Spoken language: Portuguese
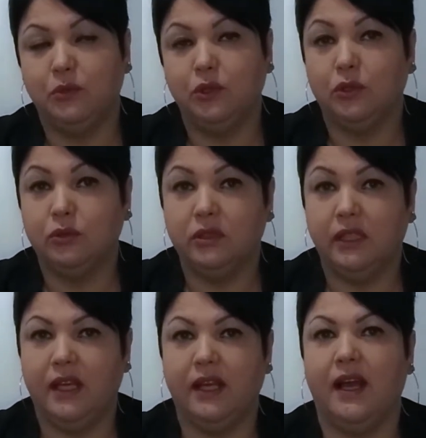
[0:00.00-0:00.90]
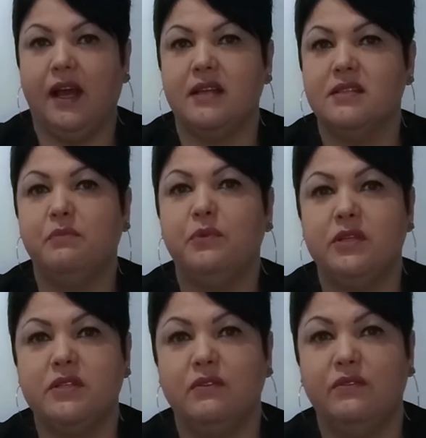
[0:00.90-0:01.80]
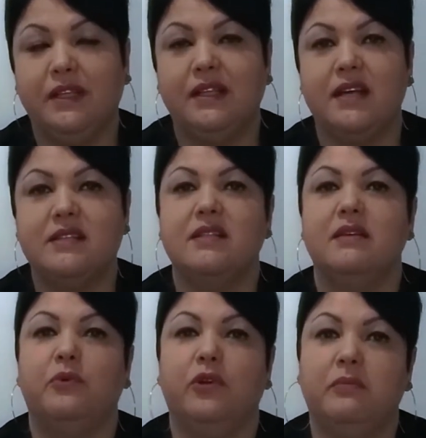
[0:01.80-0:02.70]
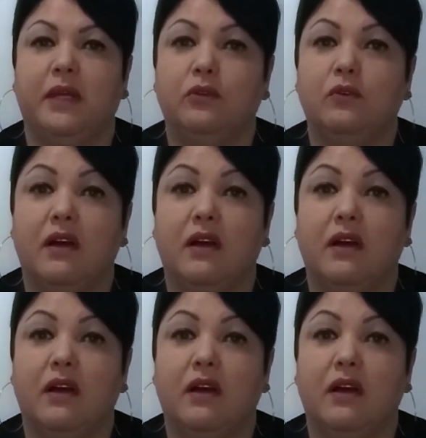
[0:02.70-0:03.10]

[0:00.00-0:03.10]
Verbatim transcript: Mudou tudo aqui em casa e por isso eu vim dar esse depoimento.